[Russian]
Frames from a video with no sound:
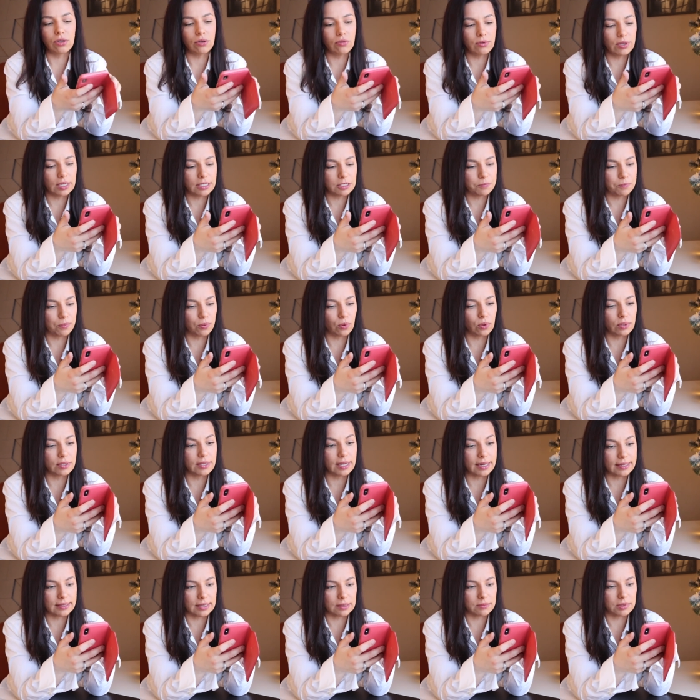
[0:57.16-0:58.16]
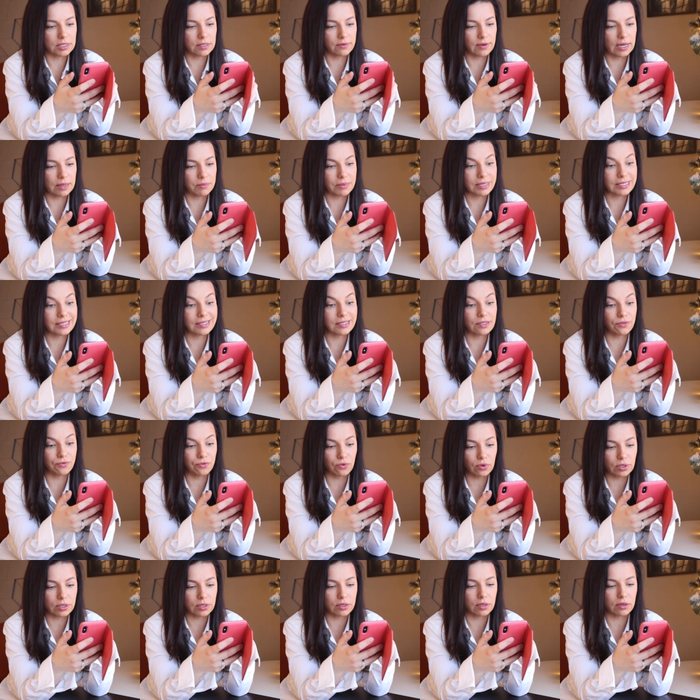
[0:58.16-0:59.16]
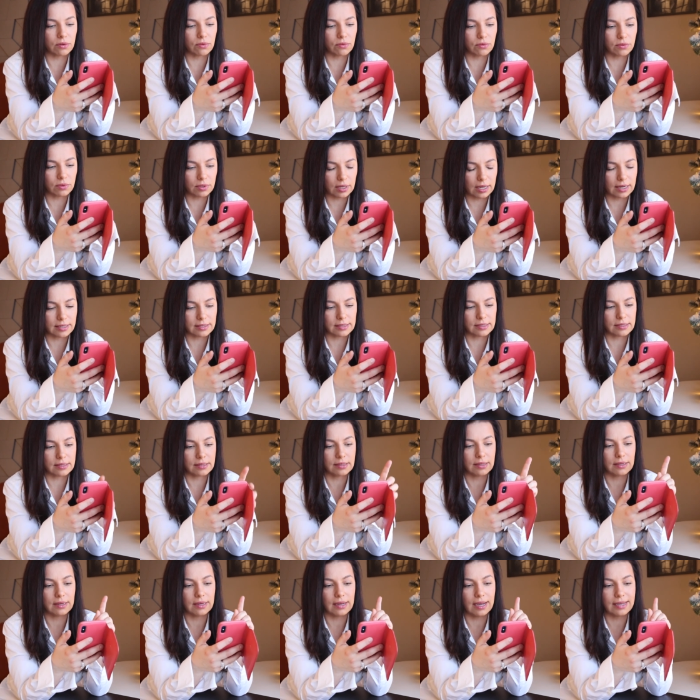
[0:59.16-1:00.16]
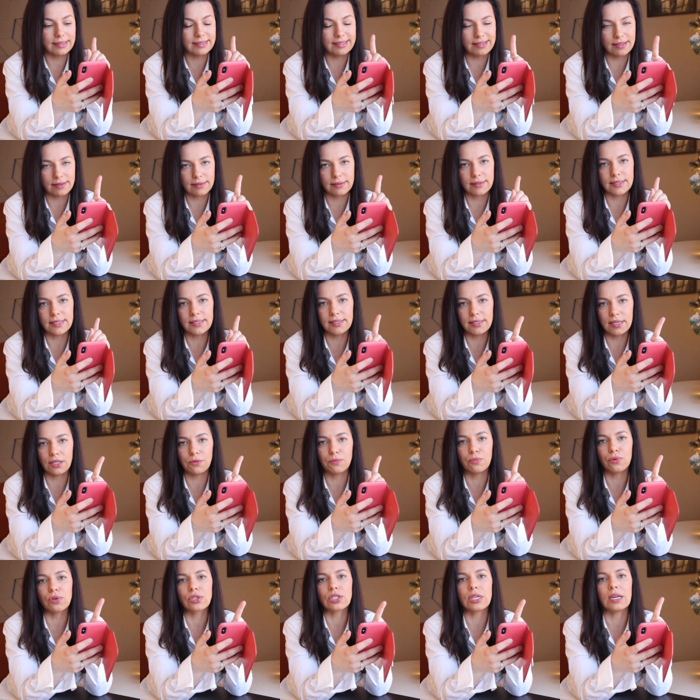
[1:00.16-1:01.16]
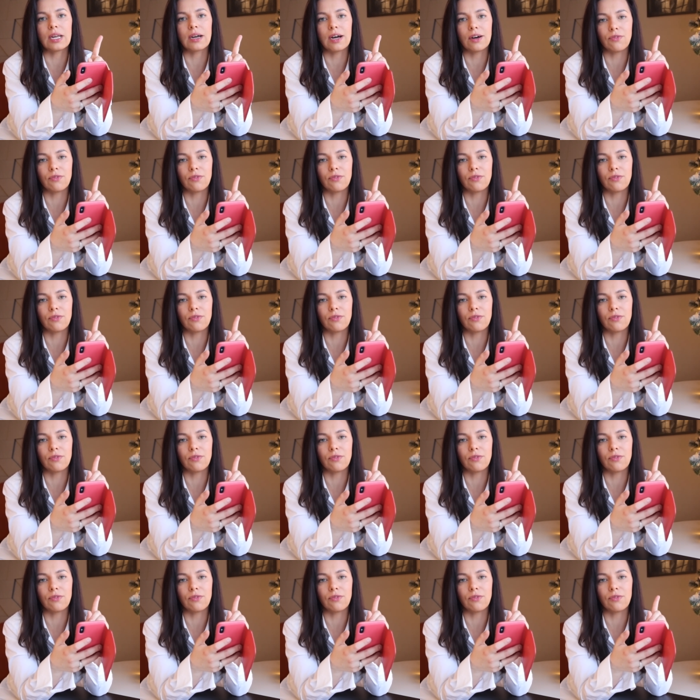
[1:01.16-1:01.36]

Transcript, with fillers: что у нас по датам с вами? Сегодня у нас 11 день после